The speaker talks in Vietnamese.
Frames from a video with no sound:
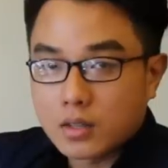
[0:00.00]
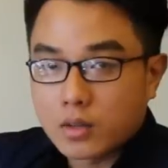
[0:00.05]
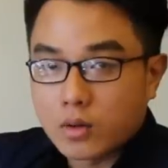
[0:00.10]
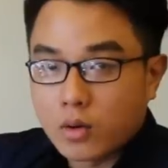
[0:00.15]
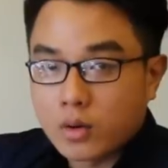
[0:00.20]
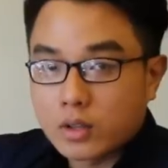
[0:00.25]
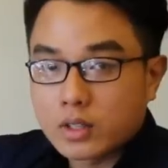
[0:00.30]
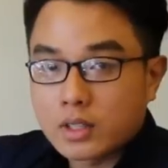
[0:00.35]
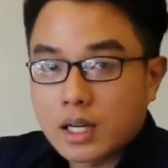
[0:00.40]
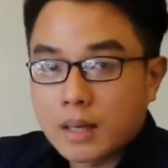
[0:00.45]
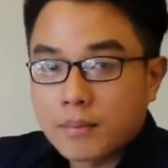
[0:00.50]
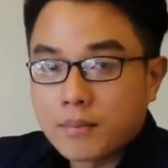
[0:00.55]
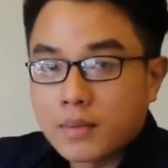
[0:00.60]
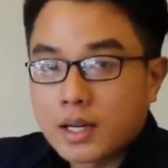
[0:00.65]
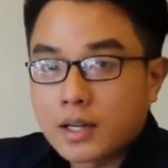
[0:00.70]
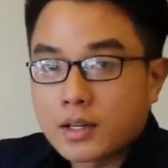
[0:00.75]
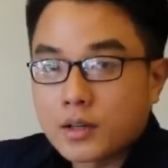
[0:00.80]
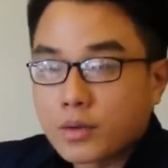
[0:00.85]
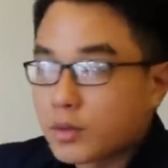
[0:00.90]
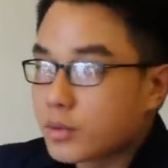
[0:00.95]
của chiếc
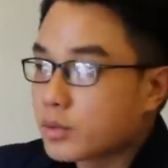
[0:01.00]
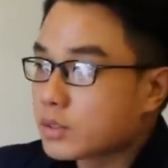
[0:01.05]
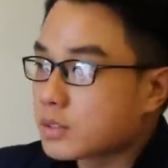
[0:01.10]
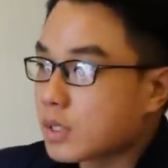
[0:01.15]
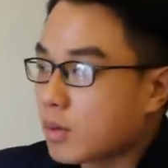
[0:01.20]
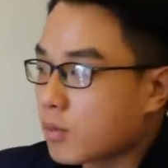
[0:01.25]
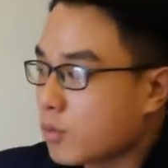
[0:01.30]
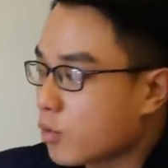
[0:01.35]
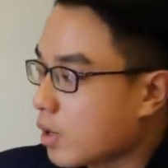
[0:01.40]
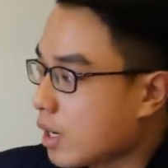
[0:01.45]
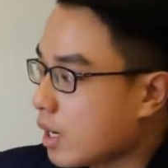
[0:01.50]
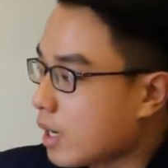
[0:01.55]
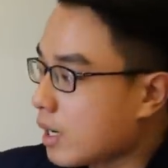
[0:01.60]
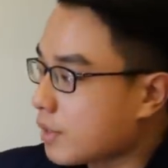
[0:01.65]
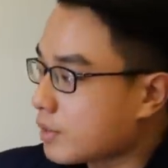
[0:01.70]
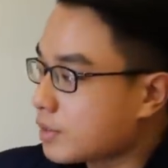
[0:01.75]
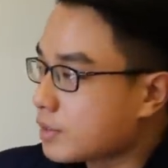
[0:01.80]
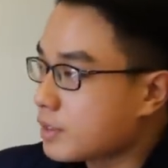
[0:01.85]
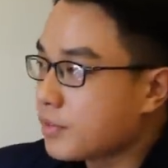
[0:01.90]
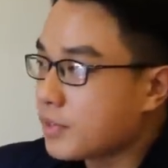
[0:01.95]
âm ly thông
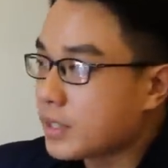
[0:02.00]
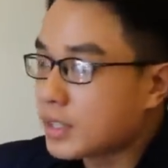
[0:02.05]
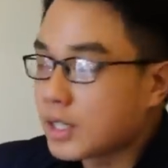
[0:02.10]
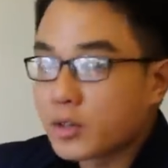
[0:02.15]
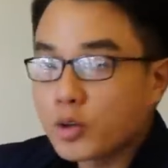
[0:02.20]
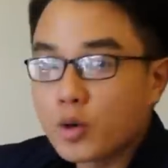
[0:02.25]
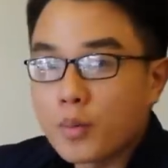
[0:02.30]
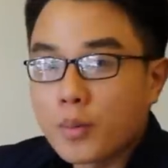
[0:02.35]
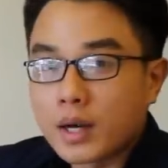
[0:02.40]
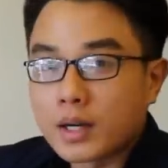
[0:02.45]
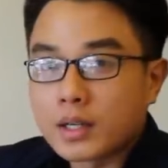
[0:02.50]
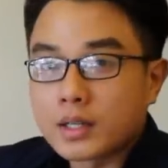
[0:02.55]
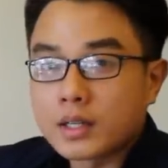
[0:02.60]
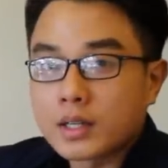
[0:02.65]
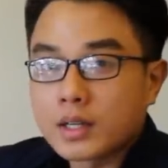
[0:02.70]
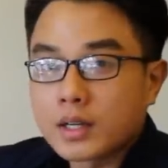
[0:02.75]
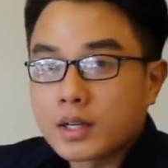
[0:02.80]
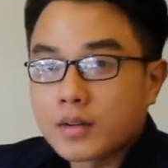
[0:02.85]
qua chiếc vi tính của mình